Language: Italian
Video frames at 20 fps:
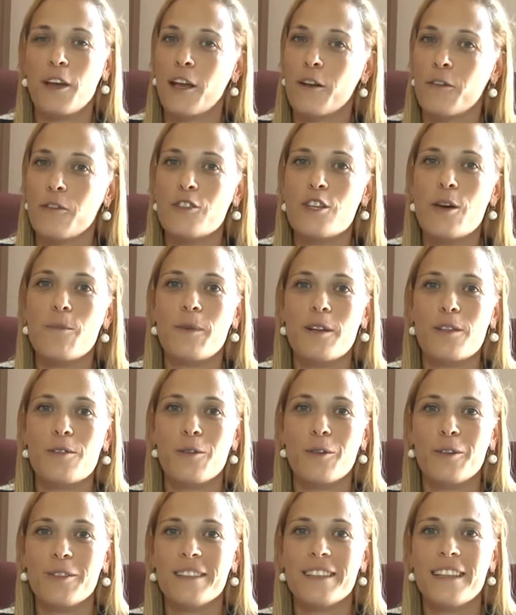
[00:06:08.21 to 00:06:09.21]
che hanno già
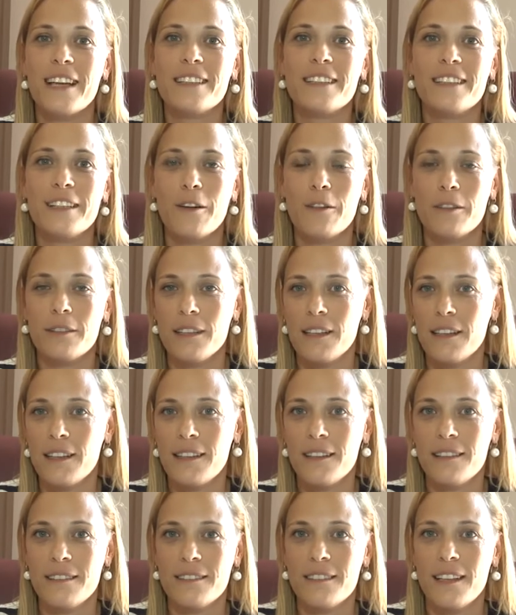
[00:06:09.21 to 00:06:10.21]
preso contatti con
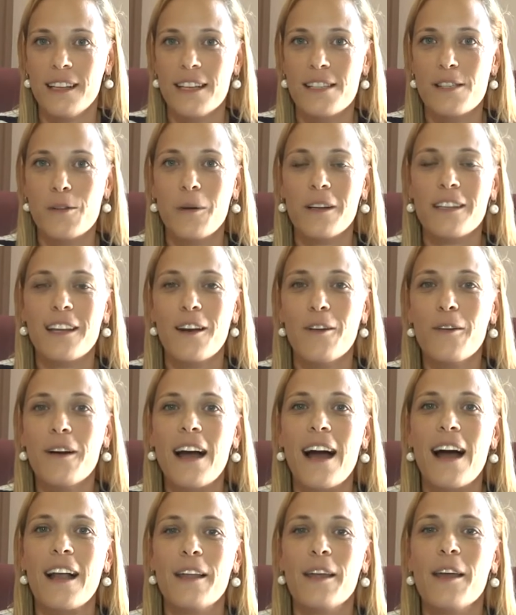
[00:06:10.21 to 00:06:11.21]
mh, mm, le squadre
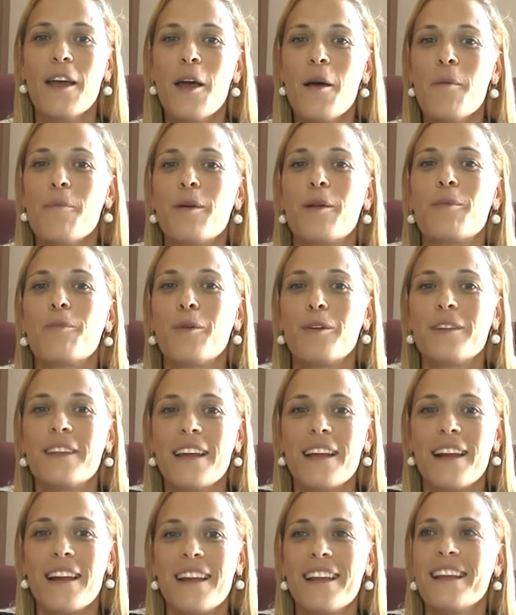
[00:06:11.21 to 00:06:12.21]
locali per
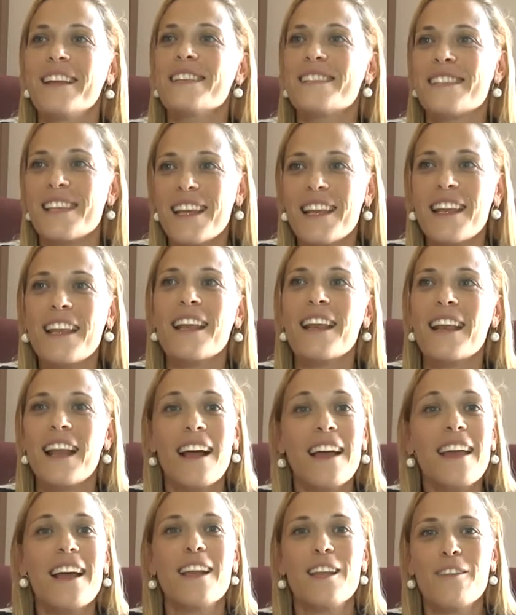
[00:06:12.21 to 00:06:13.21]
poter inserirli
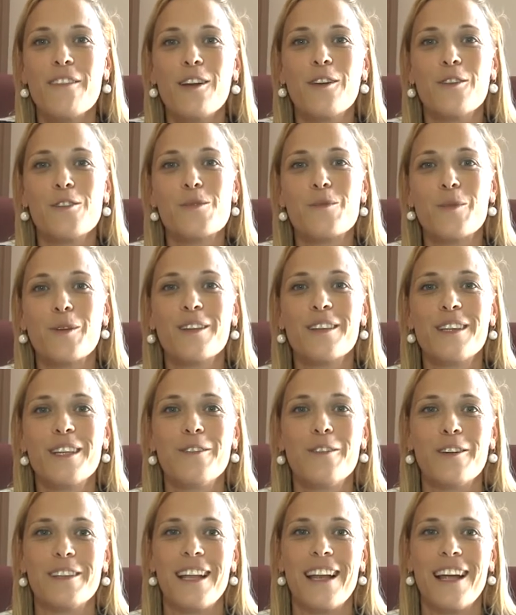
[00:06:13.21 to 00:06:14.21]
anche a livello
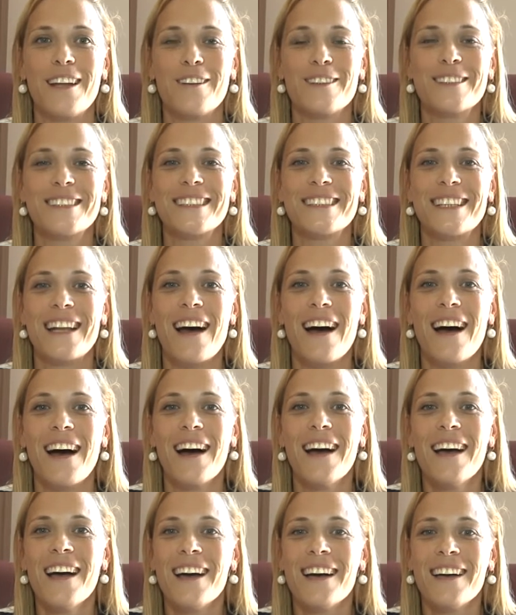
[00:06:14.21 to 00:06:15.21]
sportivo nella
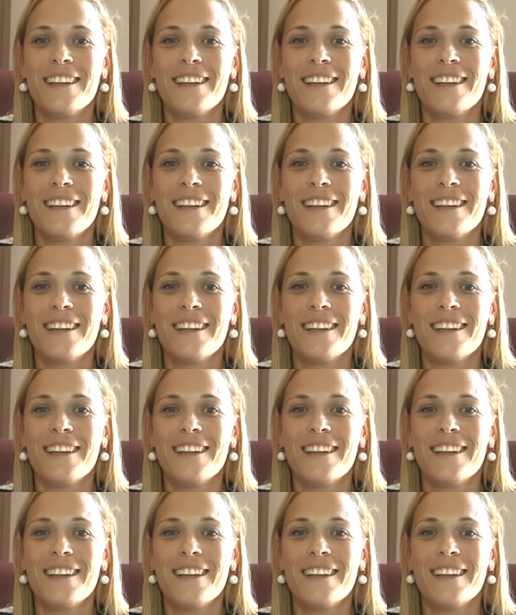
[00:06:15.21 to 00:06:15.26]
nostra,